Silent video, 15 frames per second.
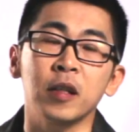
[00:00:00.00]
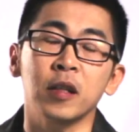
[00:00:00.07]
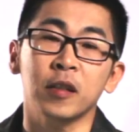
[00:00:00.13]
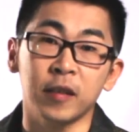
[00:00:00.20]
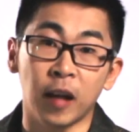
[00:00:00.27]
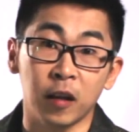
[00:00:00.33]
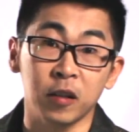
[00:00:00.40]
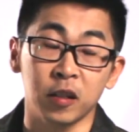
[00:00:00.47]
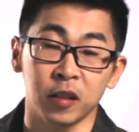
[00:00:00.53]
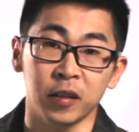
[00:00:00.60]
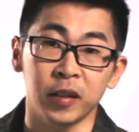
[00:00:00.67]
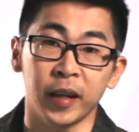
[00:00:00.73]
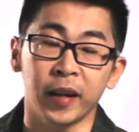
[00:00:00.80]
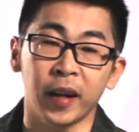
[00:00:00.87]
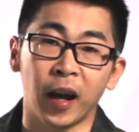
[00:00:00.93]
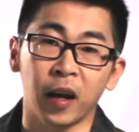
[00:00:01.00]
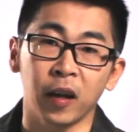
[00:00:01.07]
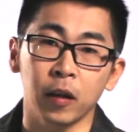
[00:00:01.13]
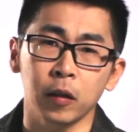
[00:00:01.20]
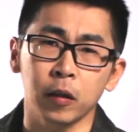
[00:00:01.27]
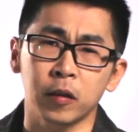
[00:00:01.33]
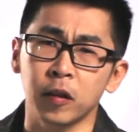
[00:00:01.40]
近三十年来，
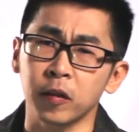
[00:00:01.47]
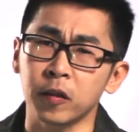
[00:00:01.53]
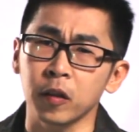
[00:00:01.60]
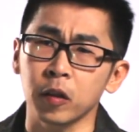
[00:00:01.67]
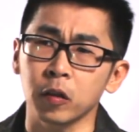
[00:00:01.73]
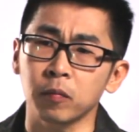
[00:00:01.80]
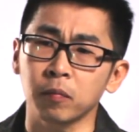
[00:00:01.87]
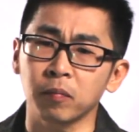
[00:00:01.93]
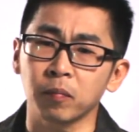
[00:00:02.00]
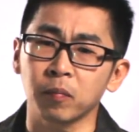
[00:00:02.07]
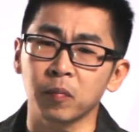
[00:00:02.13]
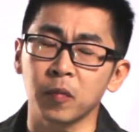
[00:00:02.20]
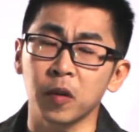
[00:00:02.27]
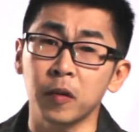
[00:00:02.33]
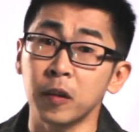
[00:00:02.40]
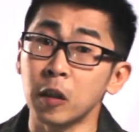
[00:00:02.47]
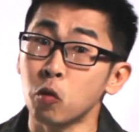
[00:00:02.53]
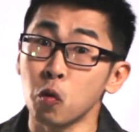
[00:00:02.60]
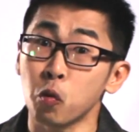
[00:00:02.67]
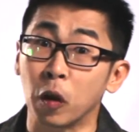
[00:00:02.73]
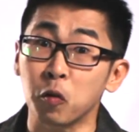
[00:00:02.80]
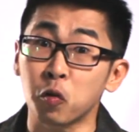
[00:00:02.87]
其实戏
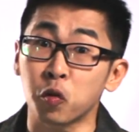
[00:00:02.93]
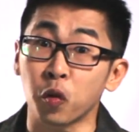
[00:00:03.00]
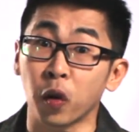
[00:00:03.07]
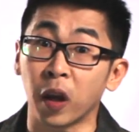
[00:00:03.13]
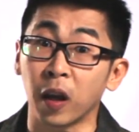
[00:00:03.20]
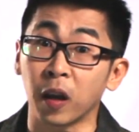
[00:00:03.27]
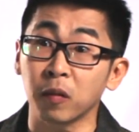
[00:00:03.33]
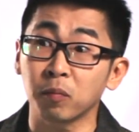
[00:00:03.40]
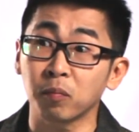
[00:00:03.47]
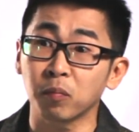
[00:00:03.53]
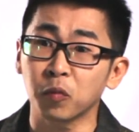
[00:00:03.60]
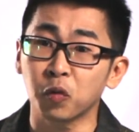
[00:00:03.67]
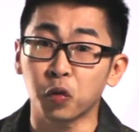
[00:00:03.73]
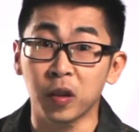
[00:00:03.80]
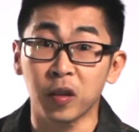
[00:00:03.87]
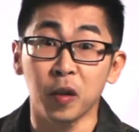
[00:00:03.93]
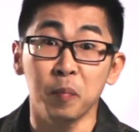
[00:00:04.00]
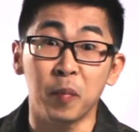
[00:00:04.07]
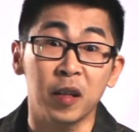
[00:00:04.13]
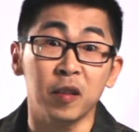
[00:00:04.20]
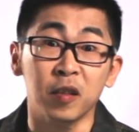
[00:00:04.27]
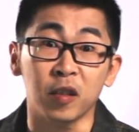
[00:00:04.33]
剧文学这个
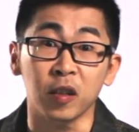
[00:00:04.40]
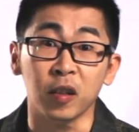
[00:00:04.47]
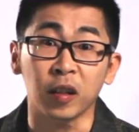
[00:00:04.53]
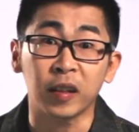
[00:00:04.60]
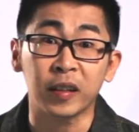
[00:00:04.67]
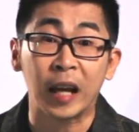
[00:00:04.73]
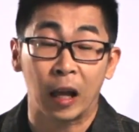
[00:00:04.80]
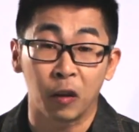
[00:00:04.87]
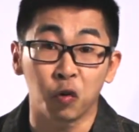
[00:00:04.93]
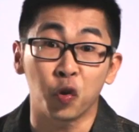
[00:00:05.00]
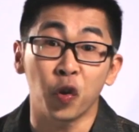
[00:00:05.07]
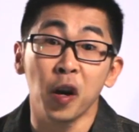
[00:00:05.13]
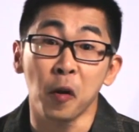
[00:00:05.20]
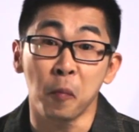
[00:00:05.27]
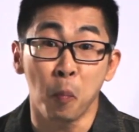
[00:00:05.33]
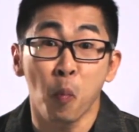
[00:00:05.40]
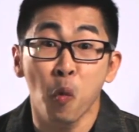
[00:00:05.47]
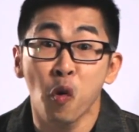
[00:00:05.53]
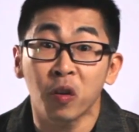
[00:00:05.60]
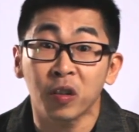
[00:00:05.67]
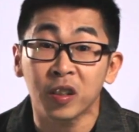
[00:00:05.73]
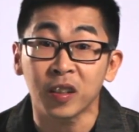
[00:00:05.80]
名词感觉很
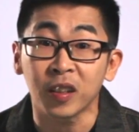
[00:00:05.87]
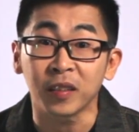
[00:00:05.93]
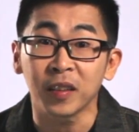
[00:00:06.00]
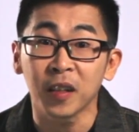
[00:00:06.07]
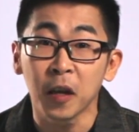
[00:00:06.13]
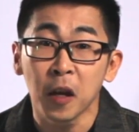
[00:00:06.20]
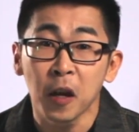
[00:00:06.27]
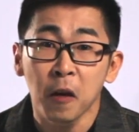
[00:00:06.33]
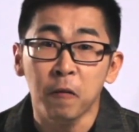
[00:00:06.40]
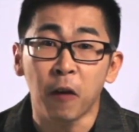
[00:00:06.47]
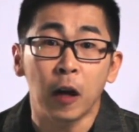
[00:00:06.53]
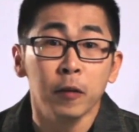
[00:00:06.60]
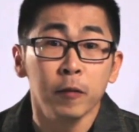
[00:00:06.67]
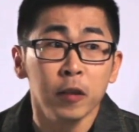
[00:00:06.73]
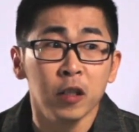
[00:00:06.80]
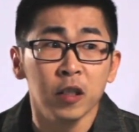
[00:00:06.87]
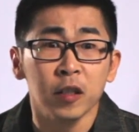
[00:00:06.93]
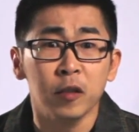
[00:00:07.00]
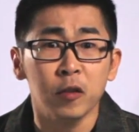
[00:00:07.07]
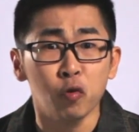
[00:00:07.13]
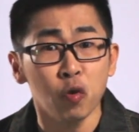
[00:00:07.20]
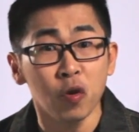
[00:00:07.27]
陌生，反而
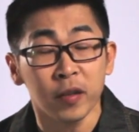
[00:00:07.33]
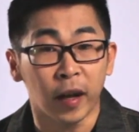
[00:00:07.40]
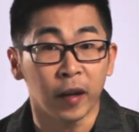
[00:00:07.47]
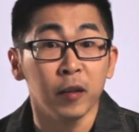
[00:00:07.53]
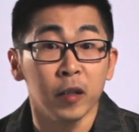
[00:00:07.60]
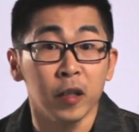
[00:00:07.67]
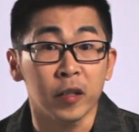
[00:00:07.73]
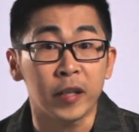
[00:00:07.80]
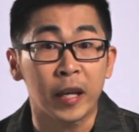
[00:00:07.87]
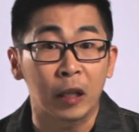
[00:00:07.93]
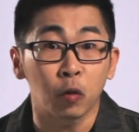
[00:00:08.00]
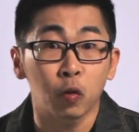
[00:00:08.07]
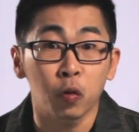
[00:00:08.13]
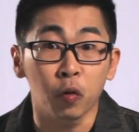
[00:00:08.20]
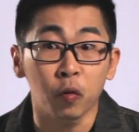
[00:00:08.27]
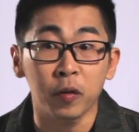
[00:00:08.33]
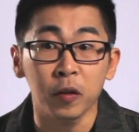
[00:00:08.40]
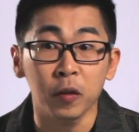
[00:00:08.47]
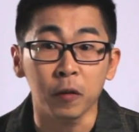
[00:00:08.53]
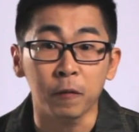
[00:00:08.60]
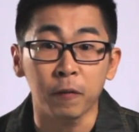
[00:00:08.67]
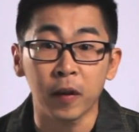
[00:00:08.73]
是剧场的演出
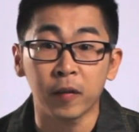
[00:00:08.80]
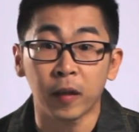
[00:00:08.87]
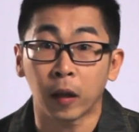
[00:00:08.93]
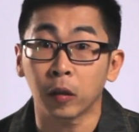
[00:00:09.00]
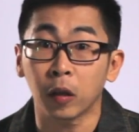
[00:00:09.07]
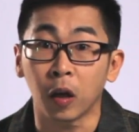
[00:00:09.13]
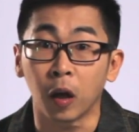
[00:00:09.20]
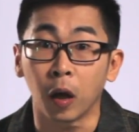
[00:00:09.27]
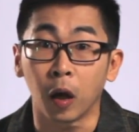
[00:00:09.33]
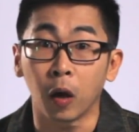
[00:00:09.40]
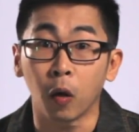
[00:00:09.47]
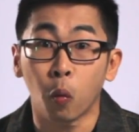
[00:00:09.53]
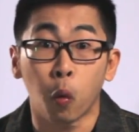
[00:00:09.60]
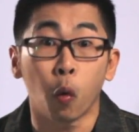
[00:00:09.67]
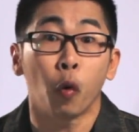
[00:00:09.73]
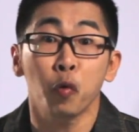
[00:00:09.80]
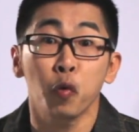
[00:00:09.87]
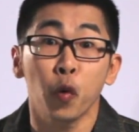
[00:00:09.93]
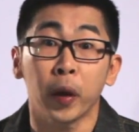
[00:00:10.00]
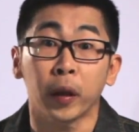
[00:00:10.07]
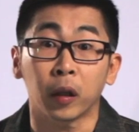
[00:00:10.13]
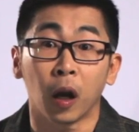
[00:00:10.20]
是非常的活
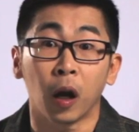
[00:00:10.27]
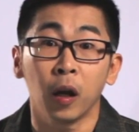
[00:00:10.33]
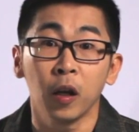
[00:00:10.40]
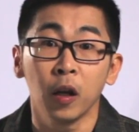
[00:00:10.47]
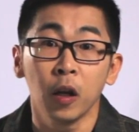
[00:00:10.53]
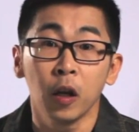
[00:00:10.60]
跃的。